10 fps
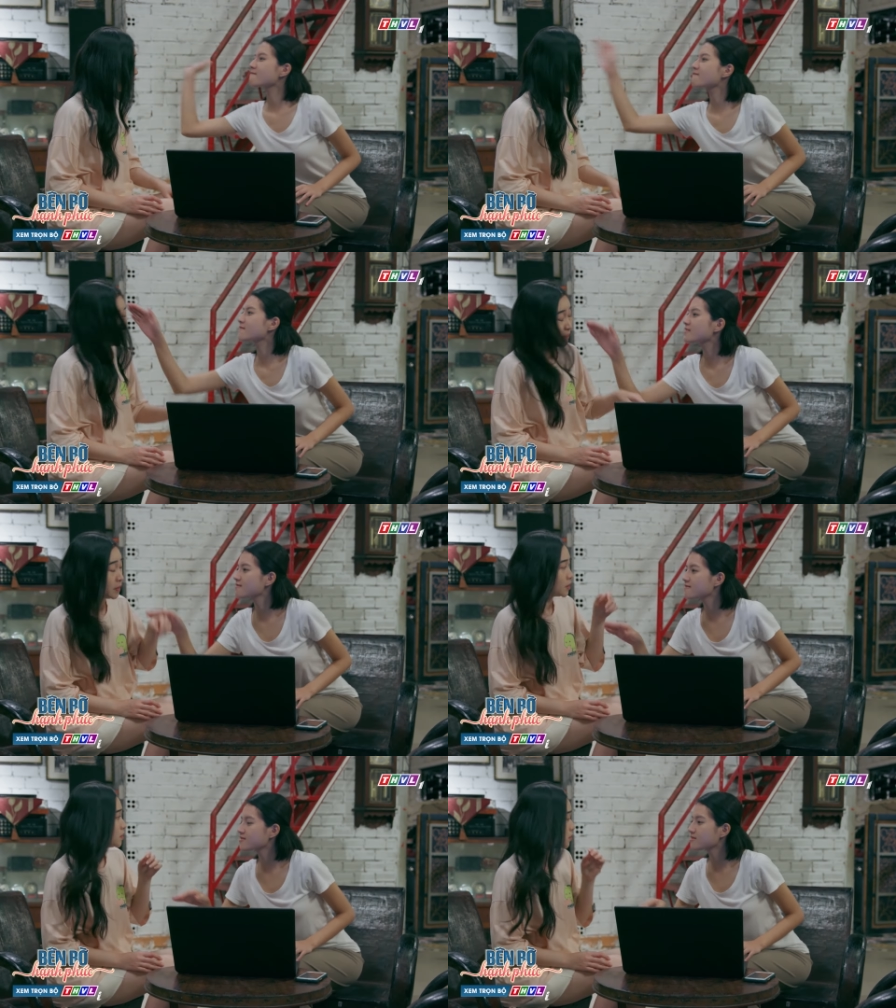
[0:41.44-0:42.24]
ừ.
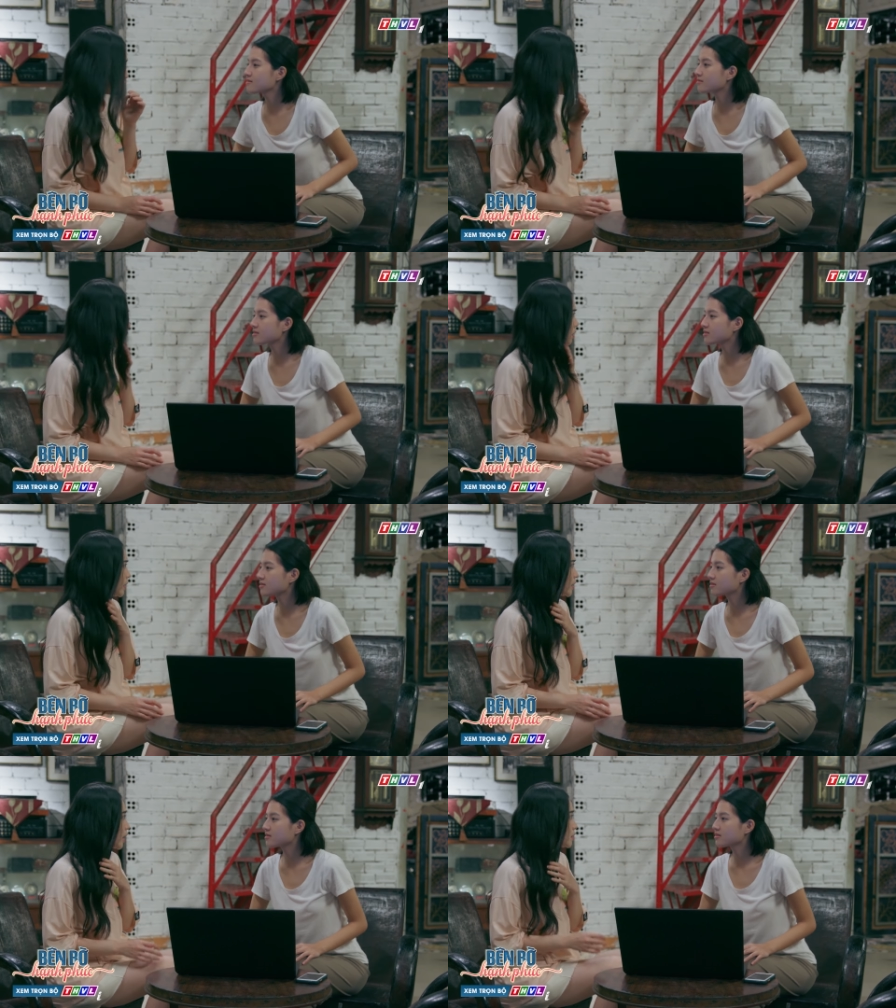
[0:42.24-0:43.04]

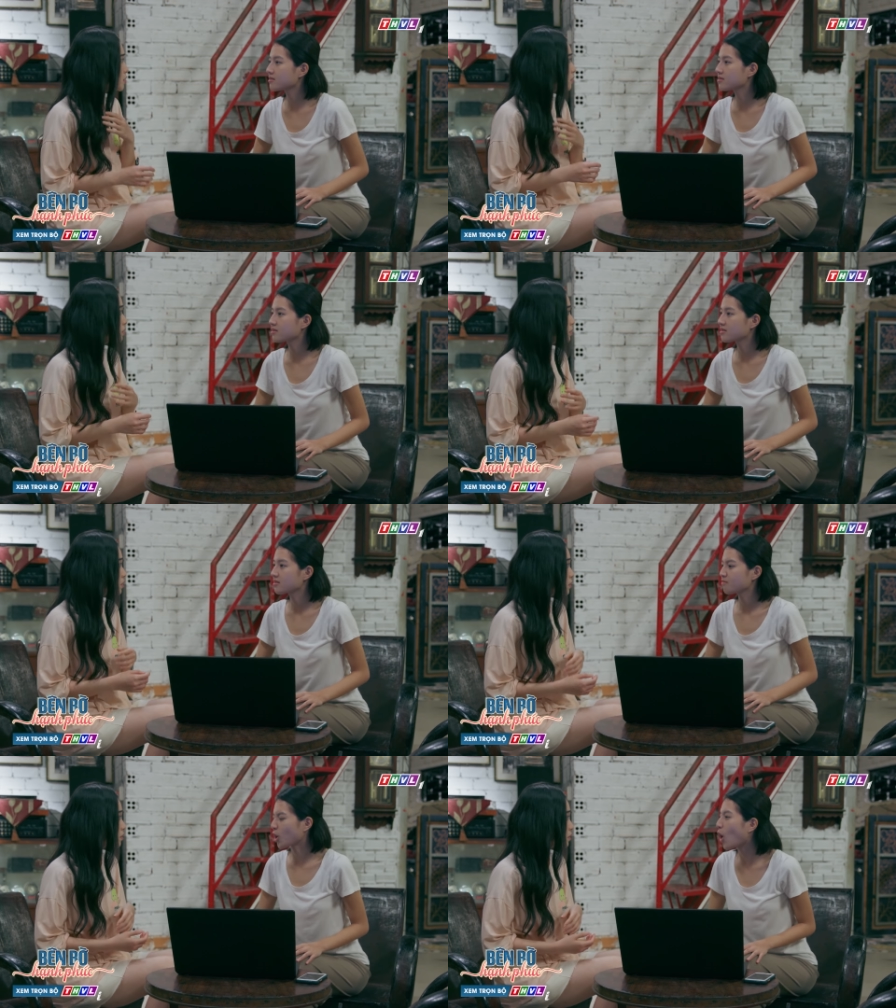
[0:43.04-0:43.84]
Gì vậy
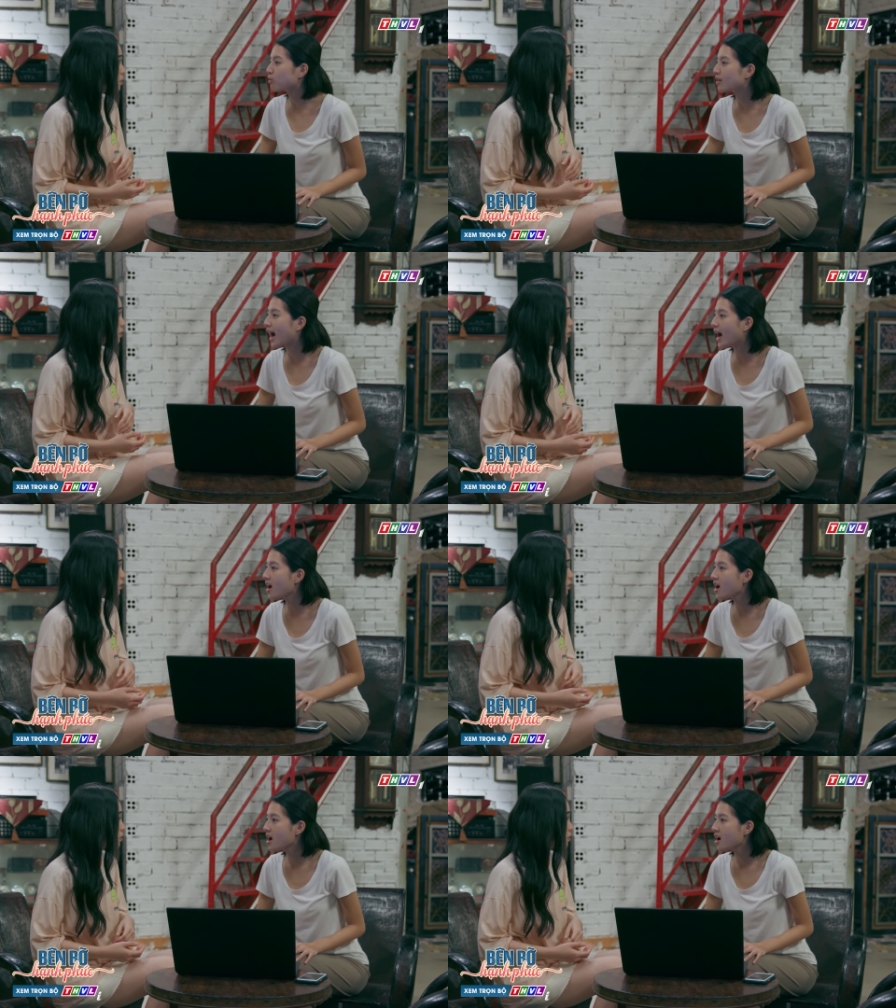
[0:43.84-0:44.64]
Bộ khùng hả
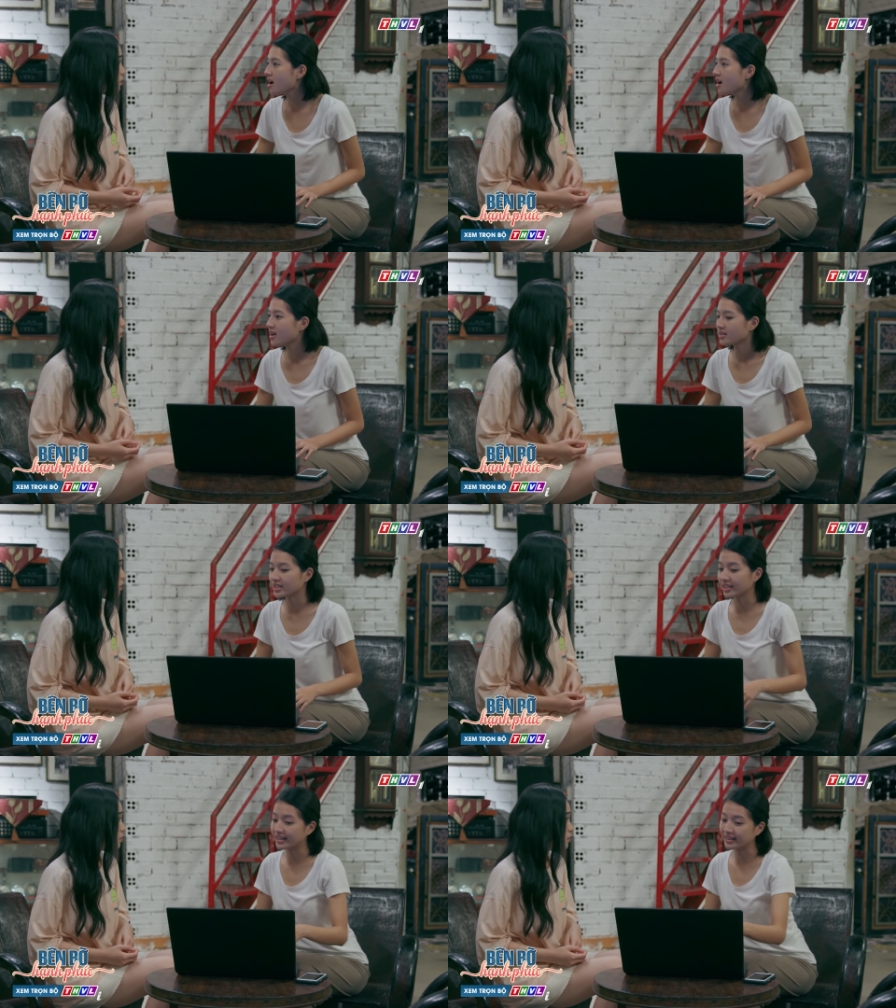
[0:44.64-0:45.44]
Sao?
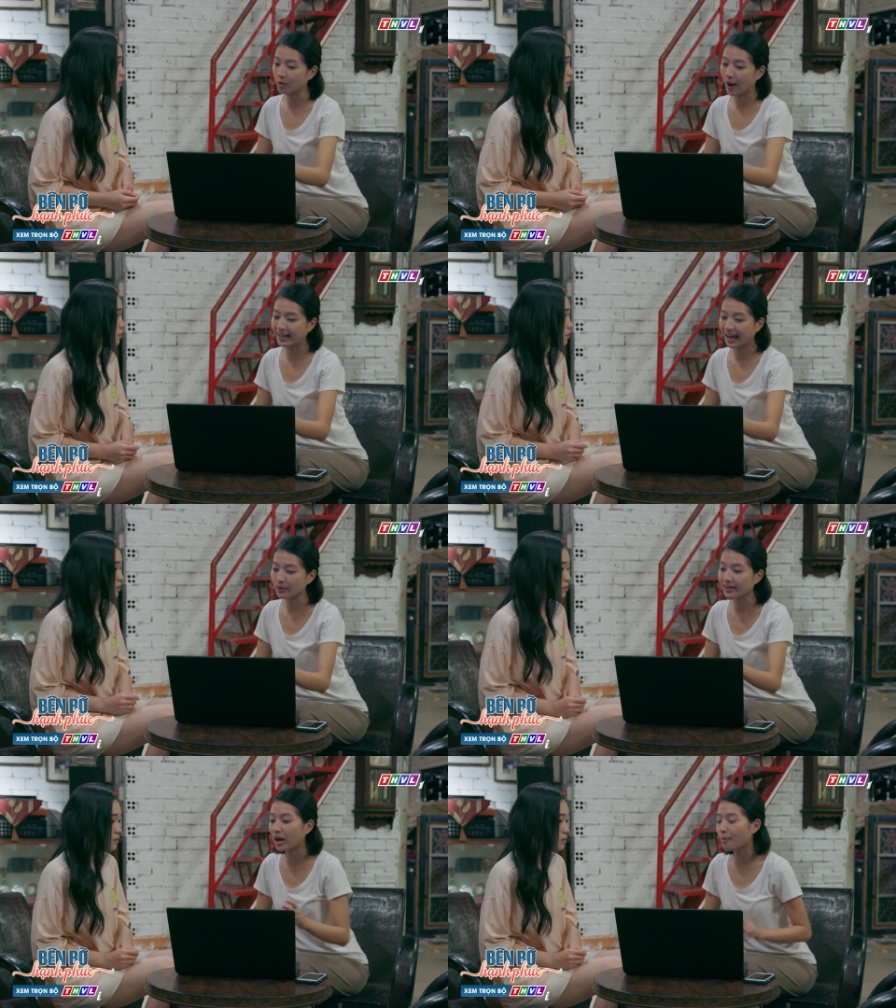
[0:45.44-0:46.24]
Chị quay quảng
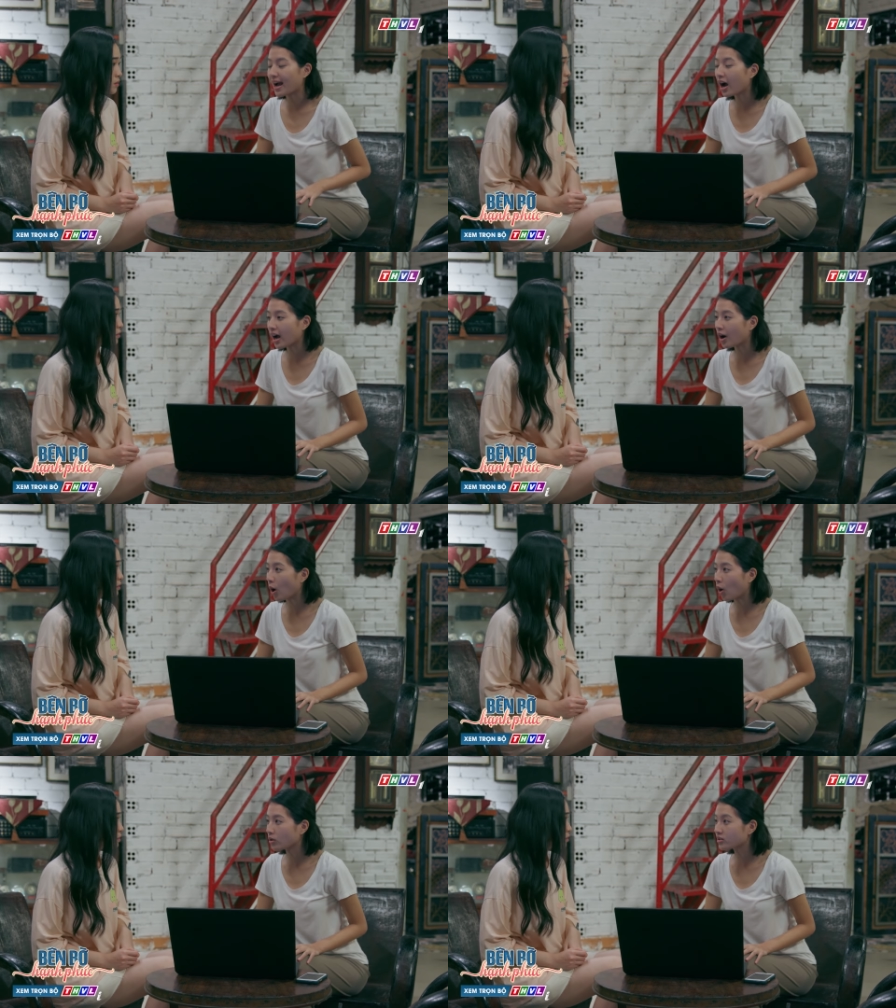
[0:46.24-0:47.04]
cáo để rao bán căn
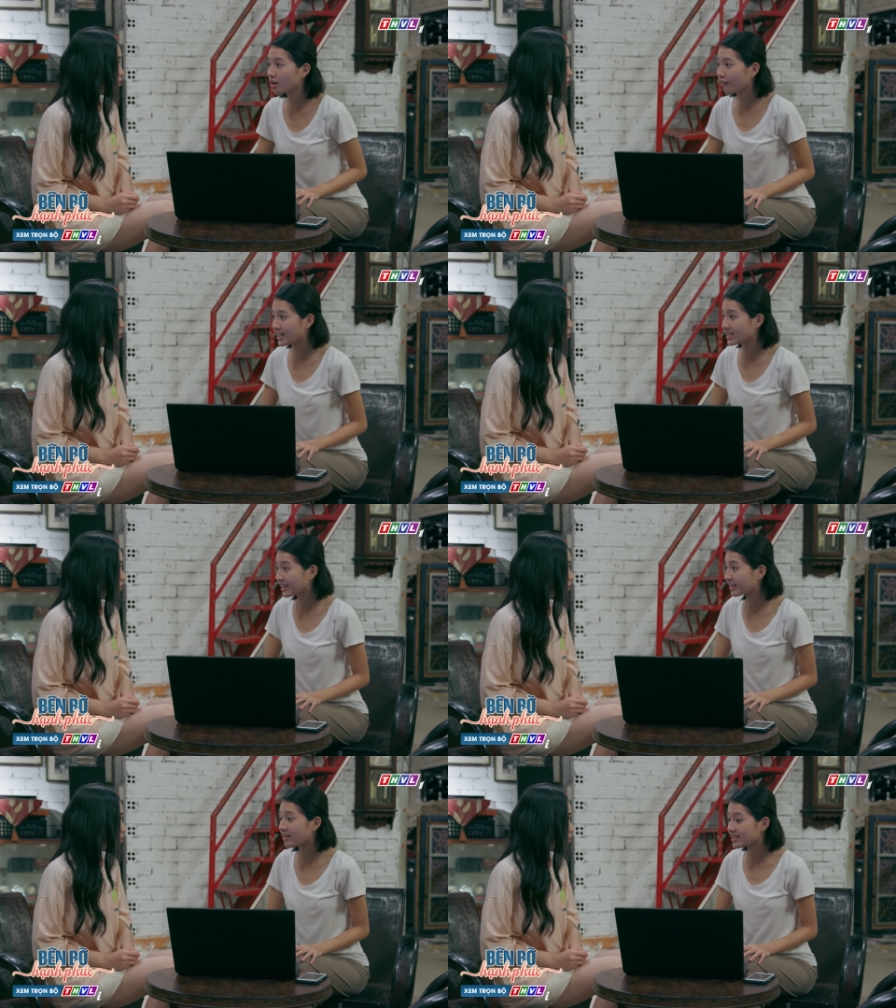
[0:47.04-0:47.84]
hộ Chứ đâu phải
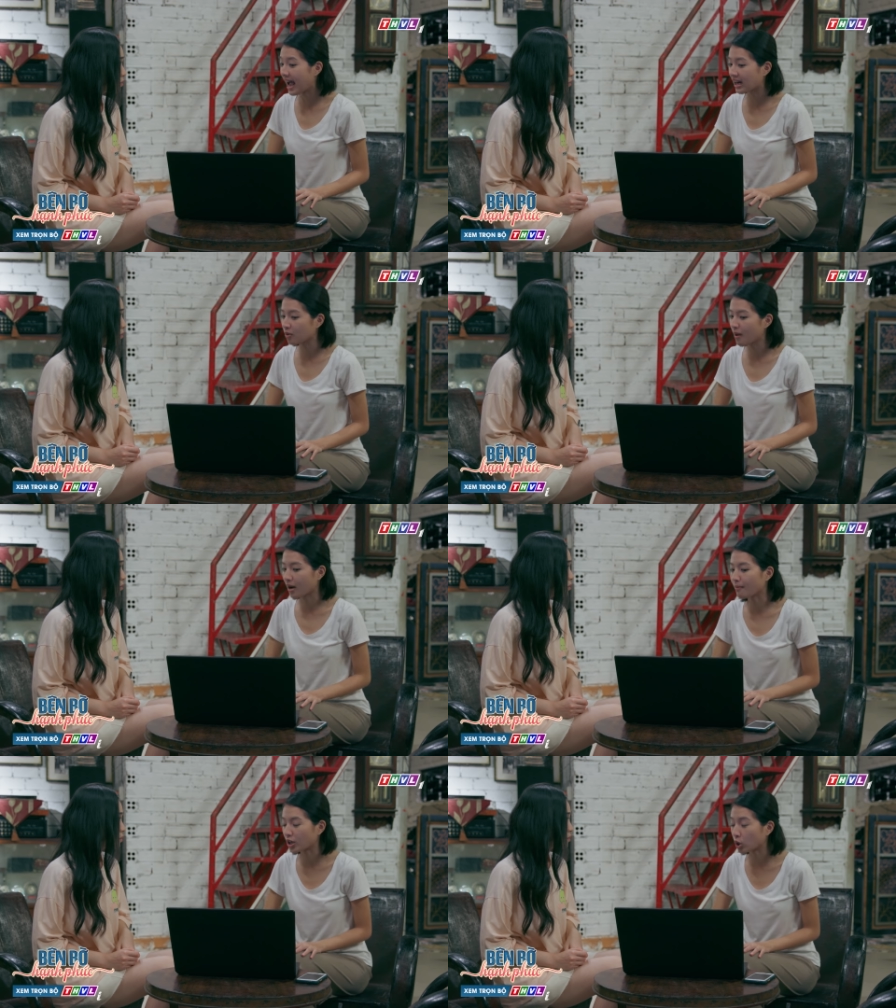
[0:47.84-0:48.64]
chị đi diễn thời trang đâu
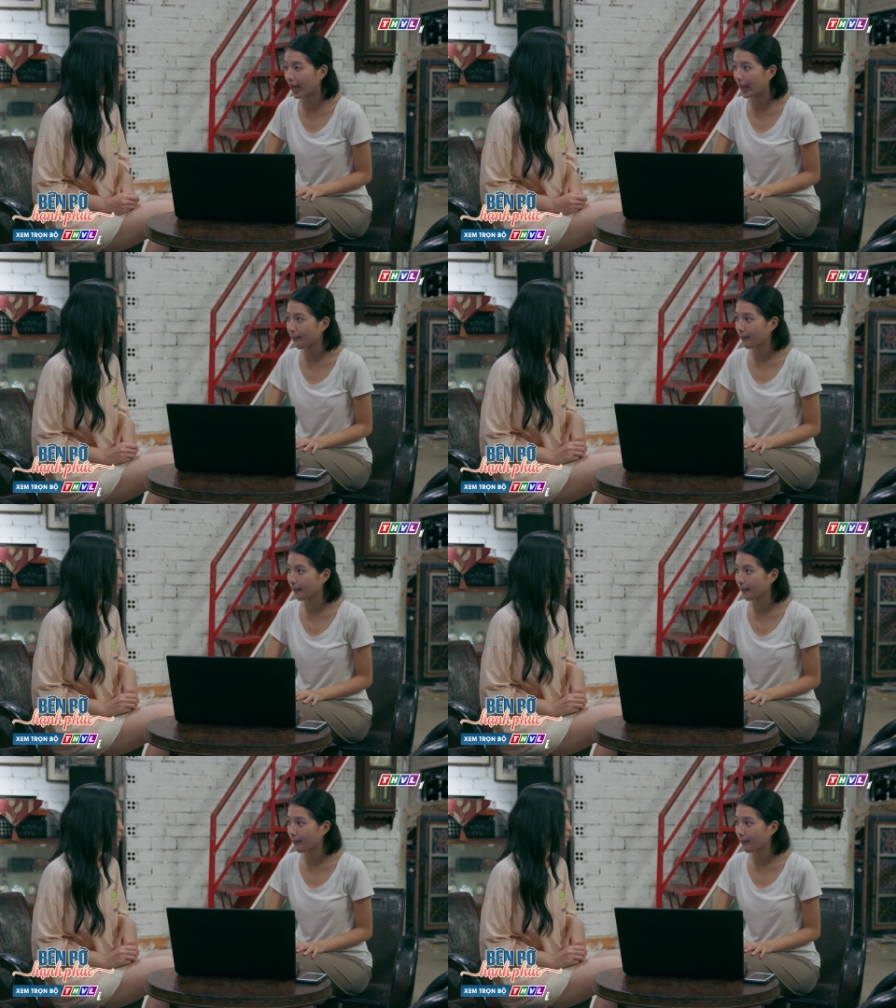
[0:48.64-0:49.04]
mà mặc đồ đẹp